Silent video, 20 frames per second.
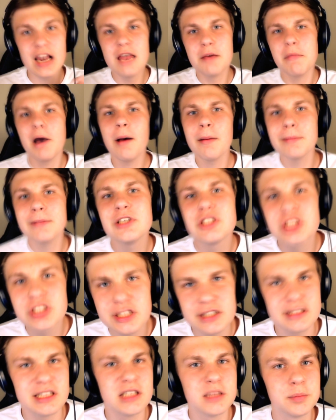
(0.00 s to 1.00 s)
Ale mam
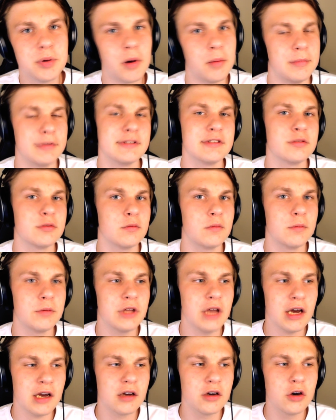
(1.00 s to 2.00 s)
jeszcze jeden pomysł.
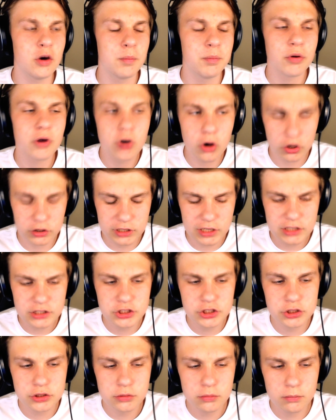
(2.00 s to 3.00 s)
Jak go
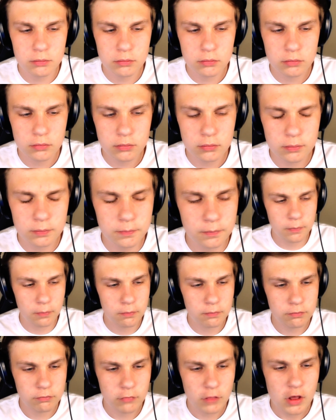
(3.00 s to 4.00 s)
pokonać?
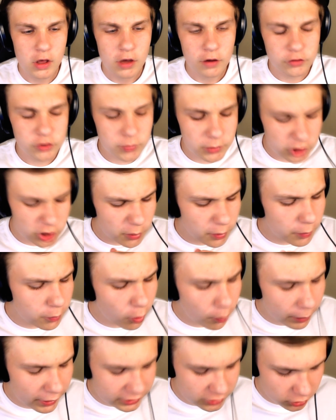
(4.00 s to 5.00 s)
Hmm. W sumie to by
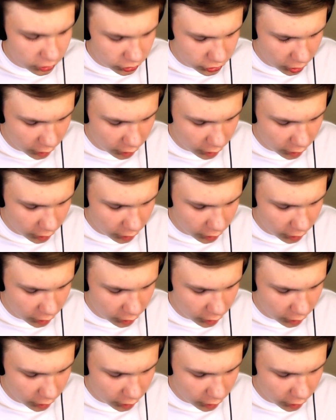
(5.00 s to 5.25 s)
było bardzo